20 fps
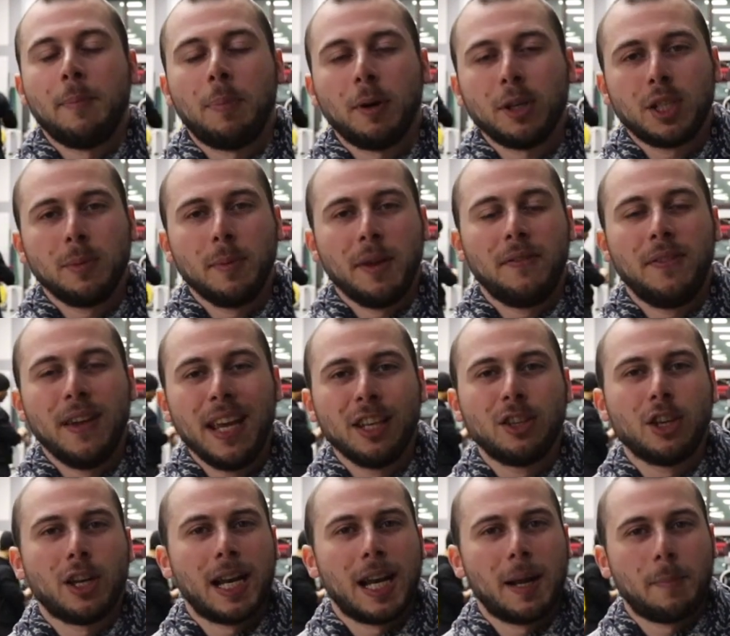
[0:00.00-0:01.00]
Nei prossimi
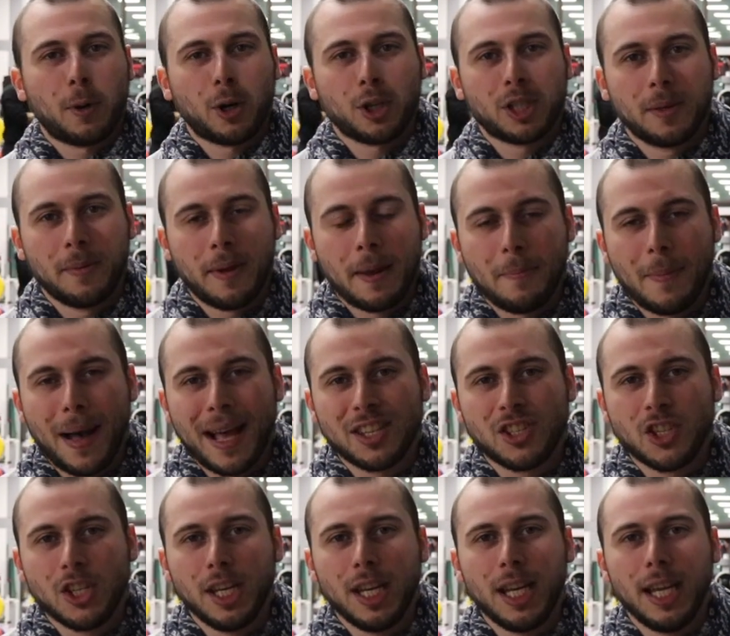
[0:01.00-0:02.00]
video e nelle prossime
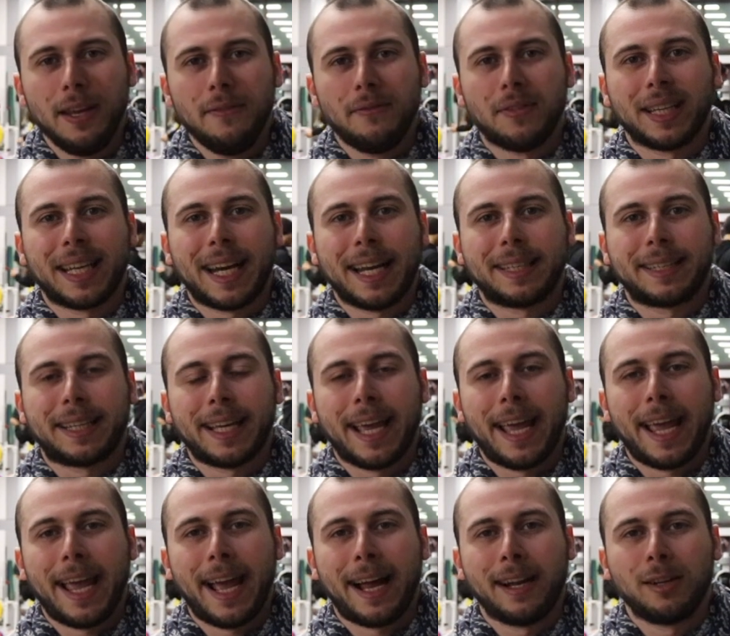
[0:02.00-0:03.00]
immagini
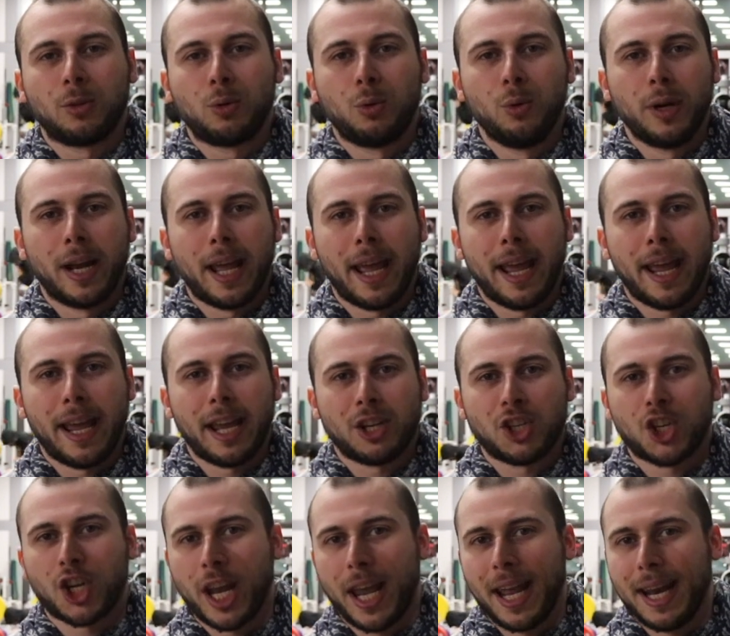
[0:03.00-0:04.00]
vedrete
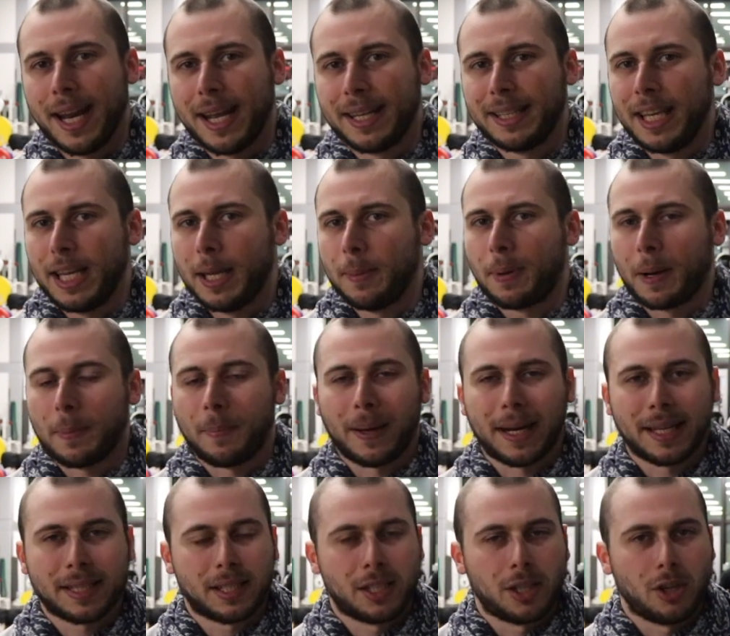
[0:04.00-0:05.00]
alcune scene di
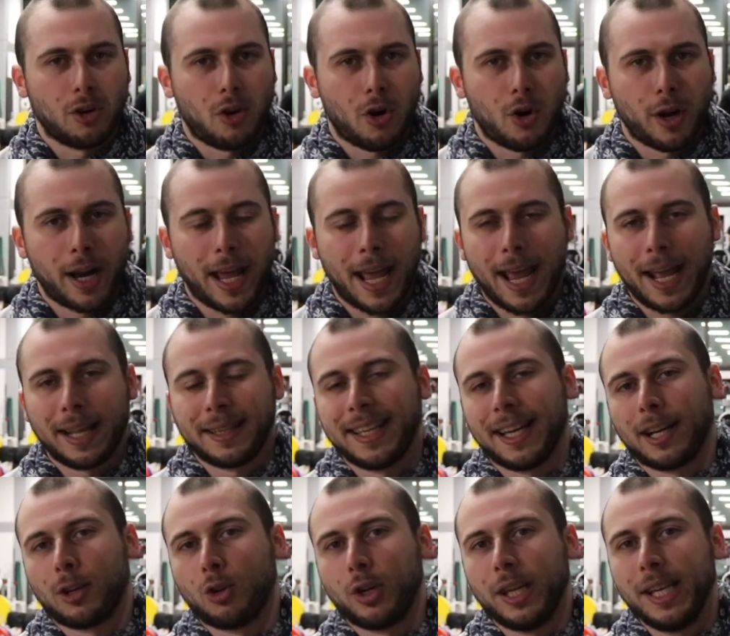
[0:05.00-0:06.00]

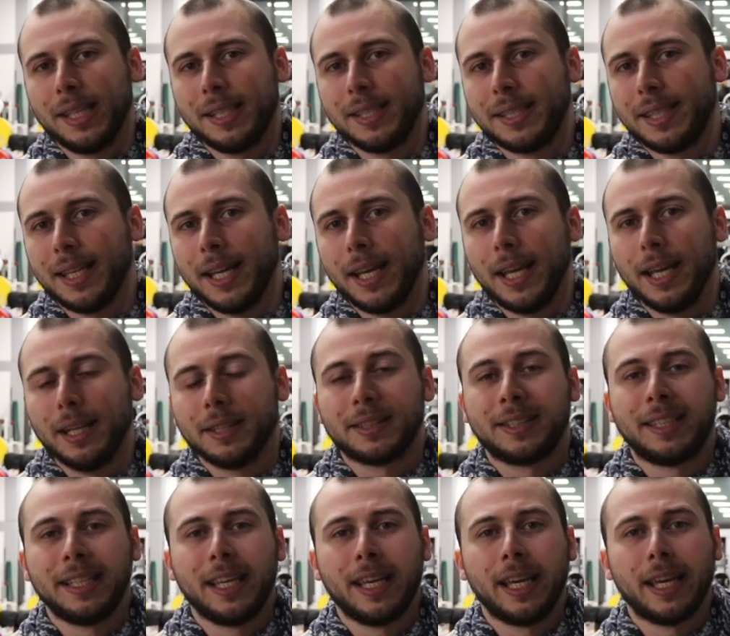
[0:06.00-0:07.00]
preparazione di agonisti,
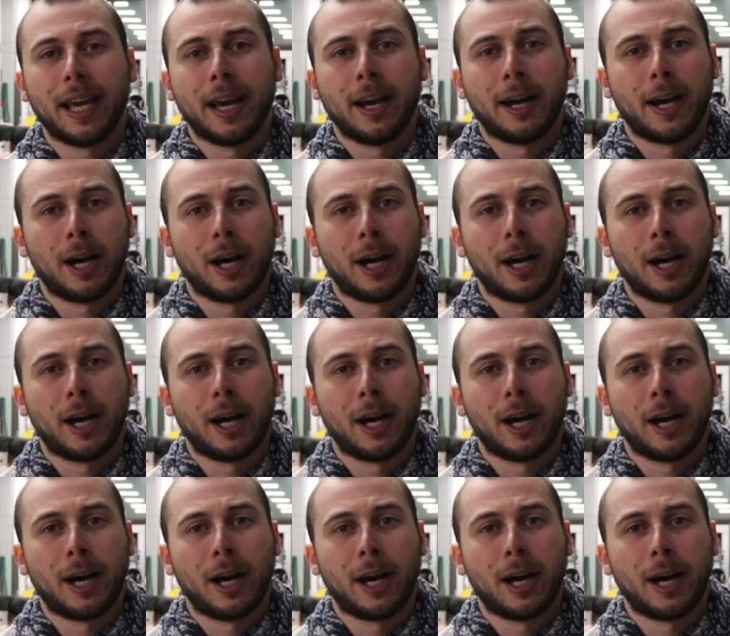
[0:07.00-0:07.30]
di